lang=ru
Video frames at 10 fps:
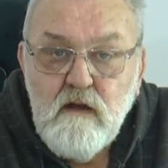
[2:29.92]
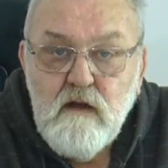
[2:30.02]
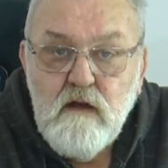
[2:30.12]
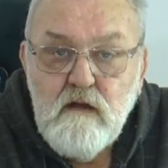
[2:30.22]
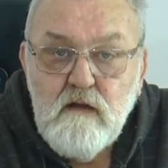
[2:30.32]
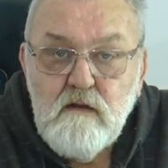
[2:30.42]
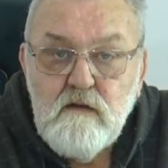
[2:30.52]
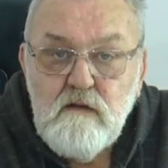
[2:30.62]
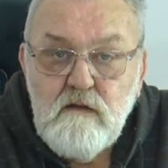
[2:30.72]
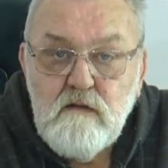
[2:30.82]
э,
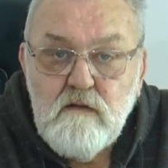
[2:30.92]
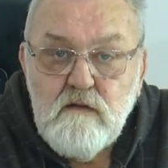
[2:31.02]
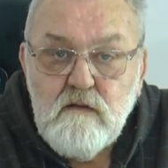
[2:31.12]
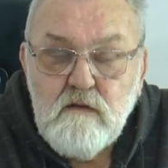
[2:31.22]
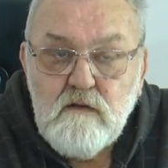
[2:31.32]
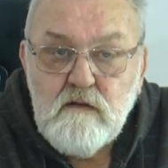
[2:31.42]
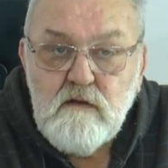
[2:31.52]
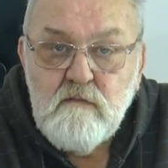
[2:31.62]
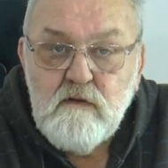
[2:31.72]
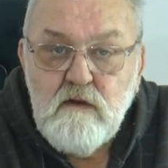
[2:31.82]
и
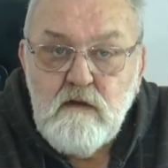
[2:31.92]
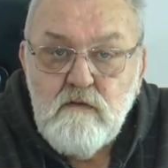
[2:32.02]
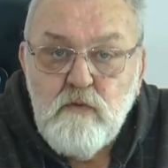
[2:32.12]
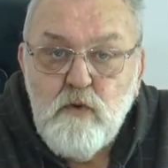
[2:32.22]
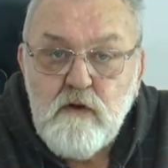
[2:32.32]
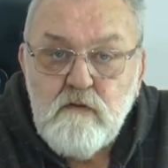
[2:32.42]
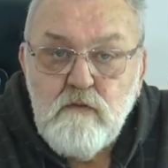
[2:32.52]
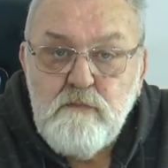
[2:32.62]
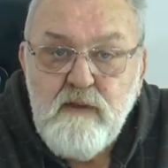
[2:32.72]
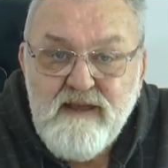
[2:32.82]
когда мы дали
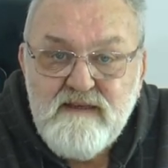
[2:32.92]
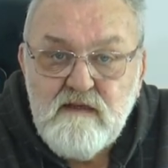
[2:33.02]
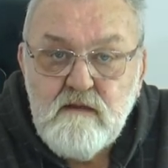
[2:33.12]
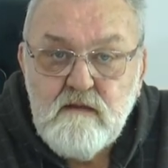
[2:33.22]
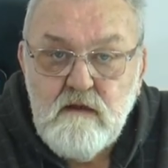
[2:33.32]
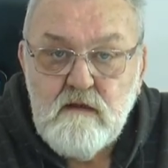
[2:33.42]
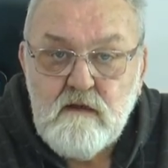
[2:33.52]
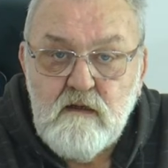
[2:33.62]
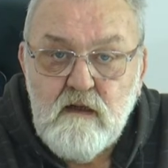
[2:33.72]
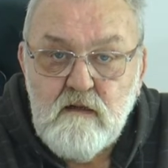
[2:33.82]
городу пять
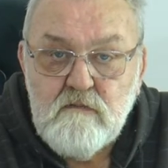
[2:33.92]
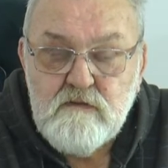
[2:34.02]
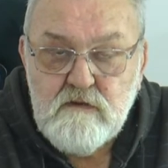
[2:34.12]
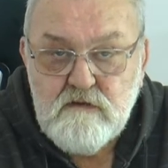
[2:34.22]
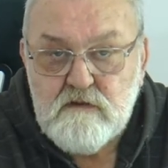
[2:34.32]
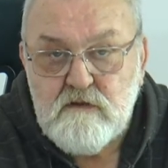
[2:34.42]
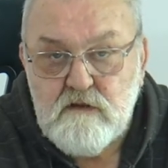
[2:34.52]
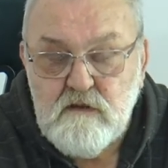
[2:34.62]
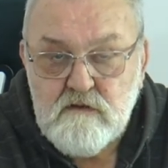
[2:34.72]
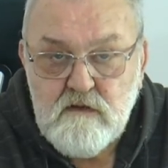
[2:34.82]
телеканалов, сейчас
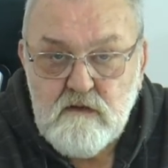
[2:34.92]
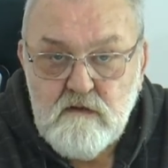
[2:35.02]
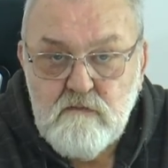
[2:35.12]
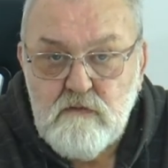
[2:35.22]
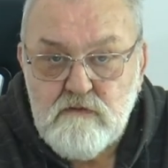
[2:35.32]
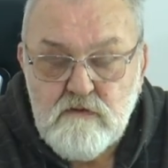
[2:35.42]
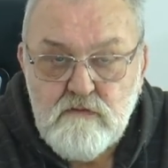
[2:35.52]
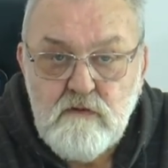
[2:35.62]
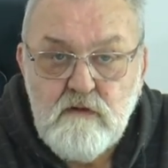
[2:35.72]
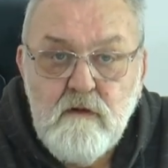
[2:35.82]
их несколько, больше
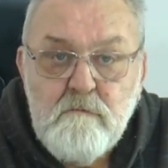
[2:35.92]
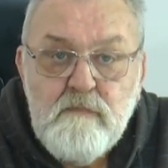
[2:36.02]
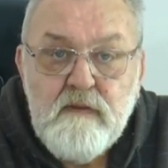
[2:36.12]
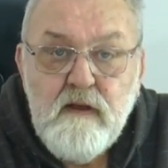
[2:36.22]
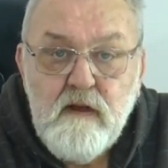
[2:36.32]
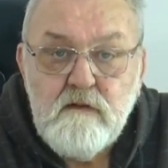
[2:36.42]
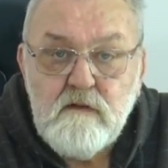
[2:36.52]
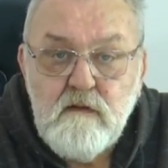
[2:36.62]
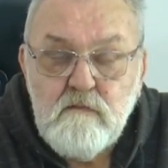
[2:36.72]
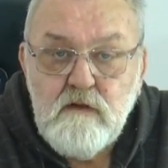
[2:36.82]
сотни, а
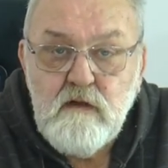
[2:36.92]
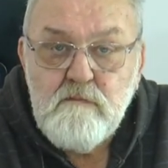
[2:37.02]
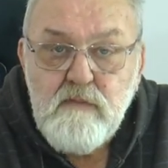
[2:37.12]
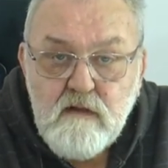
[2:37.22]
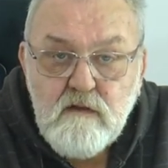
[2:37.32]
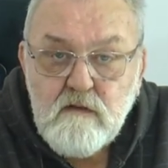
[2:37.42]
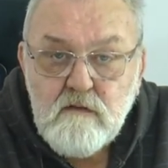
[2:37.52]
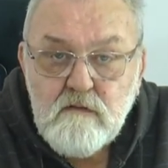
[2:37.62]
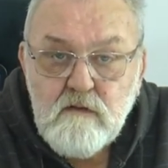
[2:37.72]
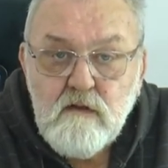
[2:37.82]
тогда мы дали пять
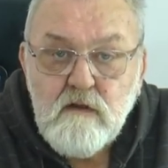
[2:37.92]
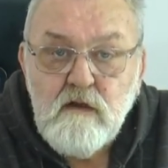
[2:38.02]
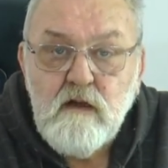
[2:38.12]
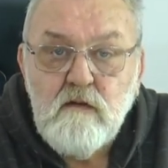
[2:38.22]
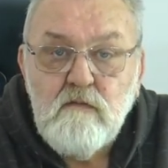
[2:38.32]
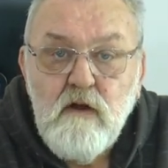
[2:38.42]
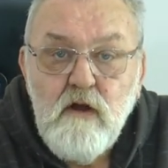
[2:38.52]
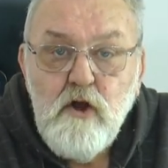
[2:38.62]
телеканалов –